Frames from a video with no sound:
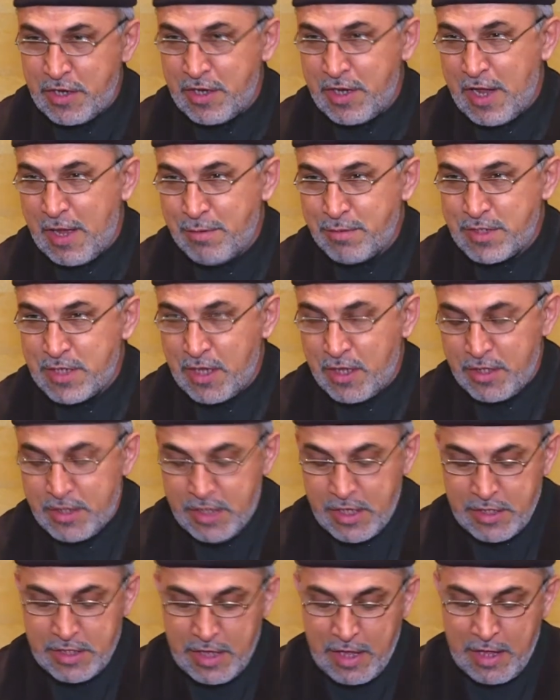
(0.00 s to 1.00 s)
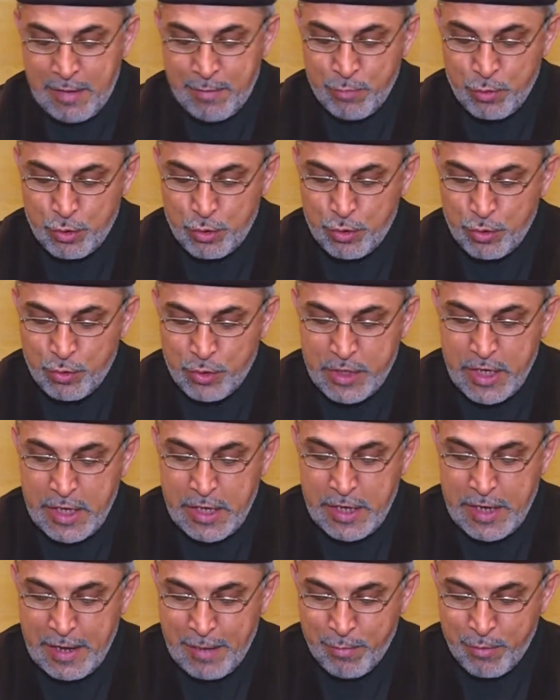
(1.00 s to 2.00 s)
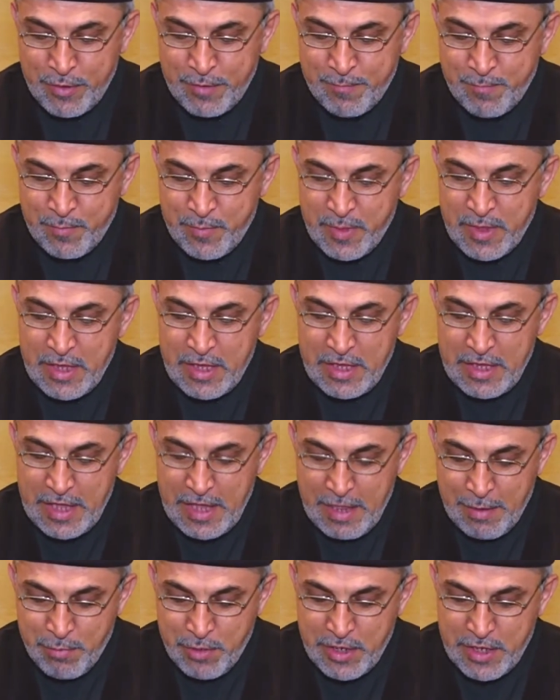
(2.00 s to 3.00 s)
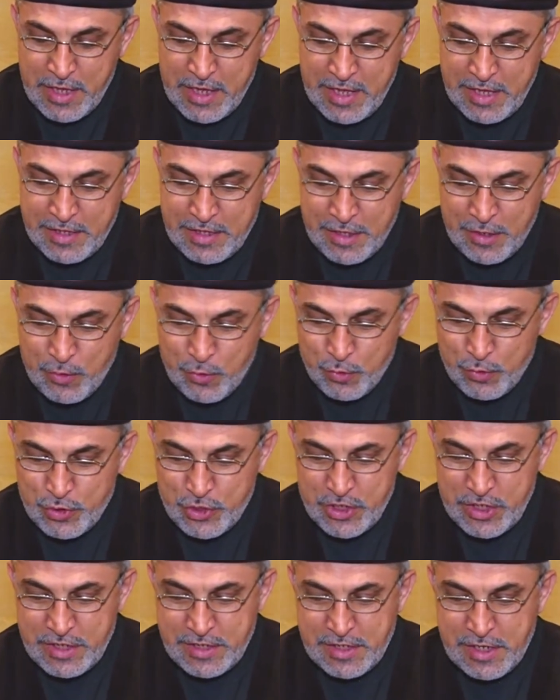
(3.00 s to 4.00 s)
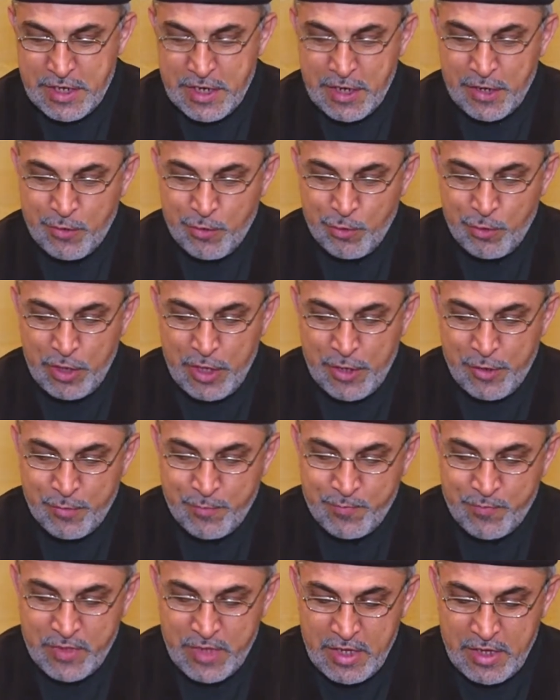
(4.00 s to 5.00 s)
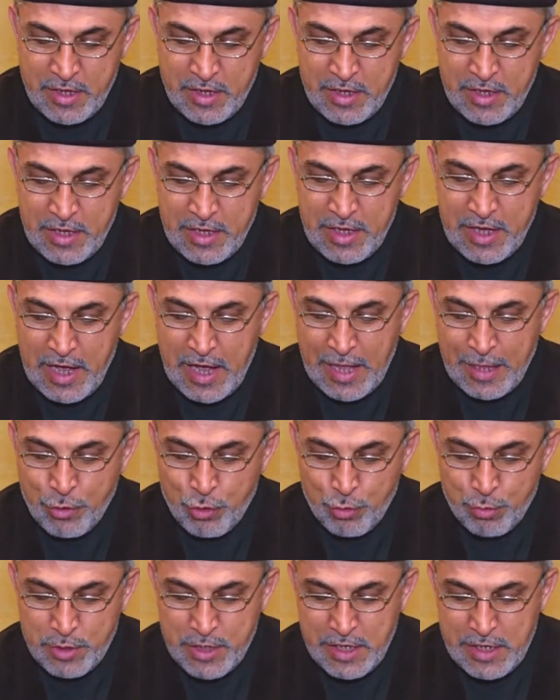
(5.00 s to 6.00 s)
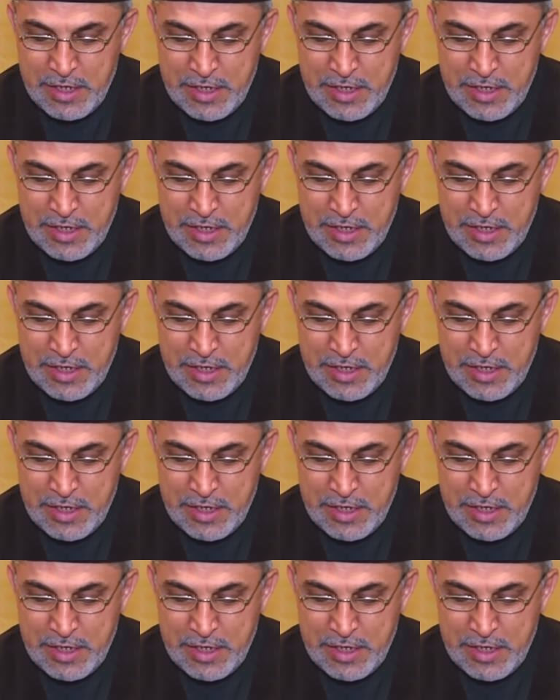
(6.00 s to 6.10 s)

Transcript: Проявив жалость к ним, он забирает их к себе в свой город и дает им все, чтобы они не захотели.